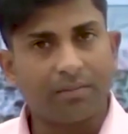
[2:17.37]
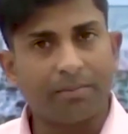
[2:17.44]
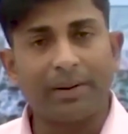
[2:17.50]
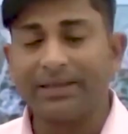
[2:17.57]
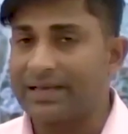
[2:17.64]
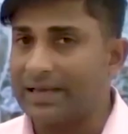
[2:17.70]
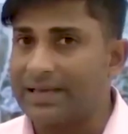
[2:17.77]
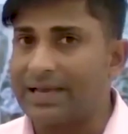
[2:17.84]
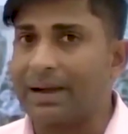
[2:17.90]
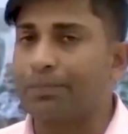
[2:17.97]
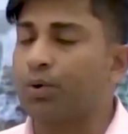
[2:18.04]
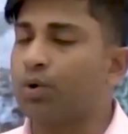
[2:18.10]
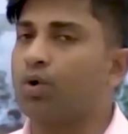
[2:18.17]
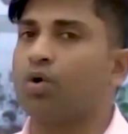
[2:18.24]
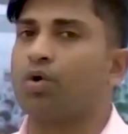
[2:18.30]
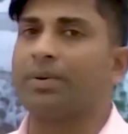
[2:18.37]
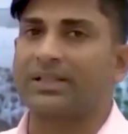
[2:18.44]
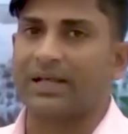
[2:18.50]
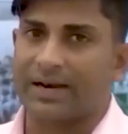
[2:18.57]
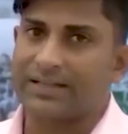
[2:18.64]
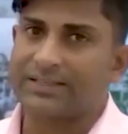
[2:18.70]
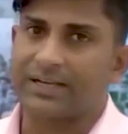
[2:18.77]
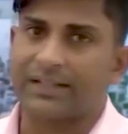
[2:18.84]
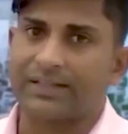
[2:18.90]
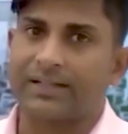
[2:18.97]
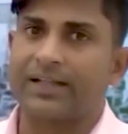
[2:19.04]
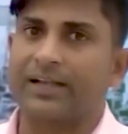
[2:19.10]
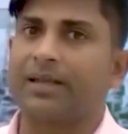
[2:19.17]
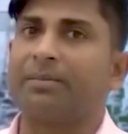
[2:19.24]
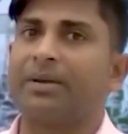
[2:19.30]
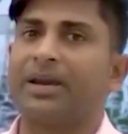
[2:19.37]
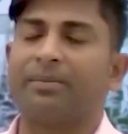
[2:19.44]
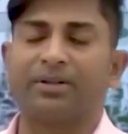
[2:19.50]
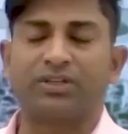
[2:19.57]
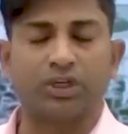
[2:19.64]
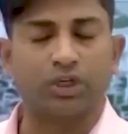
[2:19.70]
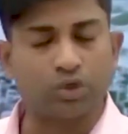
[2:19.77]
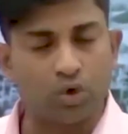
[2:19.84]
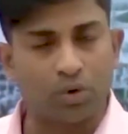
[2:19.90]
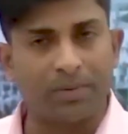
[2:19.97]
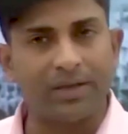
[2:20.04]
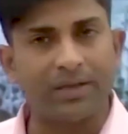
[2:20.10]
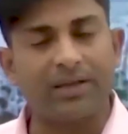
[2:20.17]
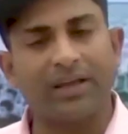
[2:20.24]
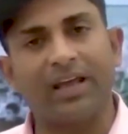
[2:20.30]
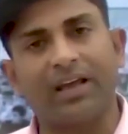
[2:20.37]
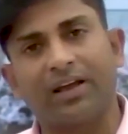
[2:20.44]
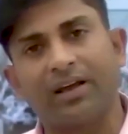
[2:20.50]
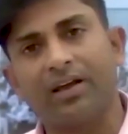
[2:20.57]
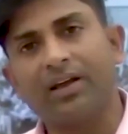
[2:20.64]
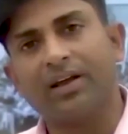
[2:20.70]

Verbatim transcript: मैं यही आप लोगों को बताना चाहता था कि मेरे बच्चे जो भी एक